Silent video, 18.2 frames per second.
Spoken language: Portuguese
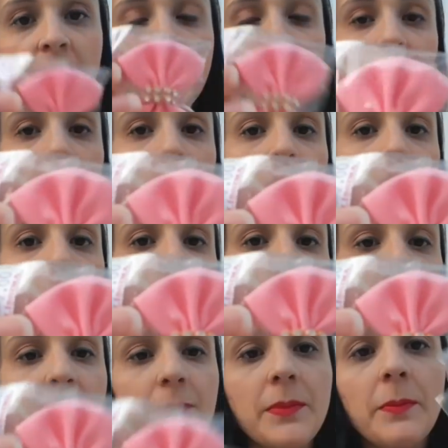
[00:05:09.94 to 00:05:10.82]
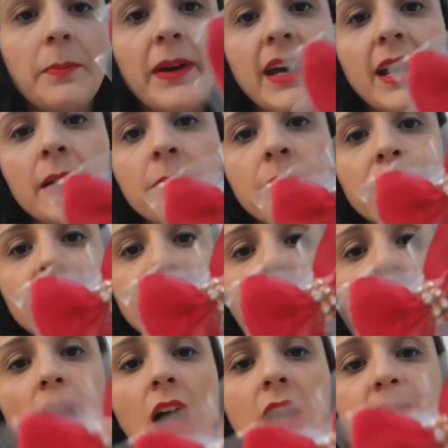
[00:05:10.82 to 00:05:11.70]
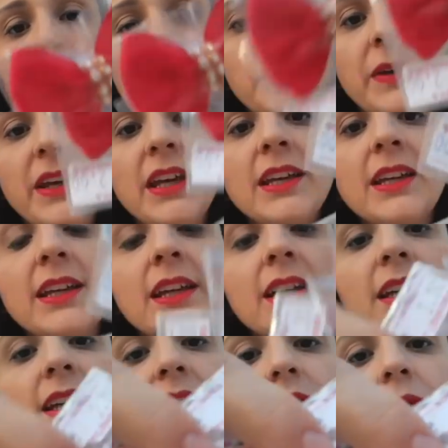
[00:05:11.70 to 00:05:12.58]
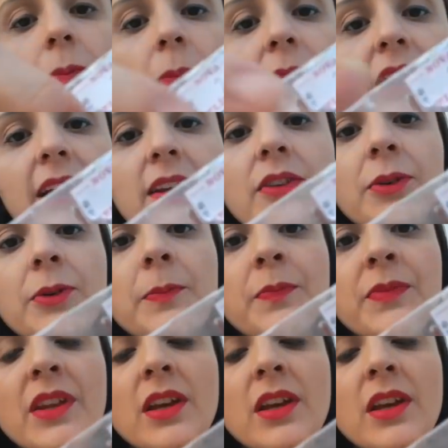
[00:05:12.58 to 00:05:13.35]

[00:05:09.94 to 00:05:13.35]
Na cor rosa P, rosa pink e no preto.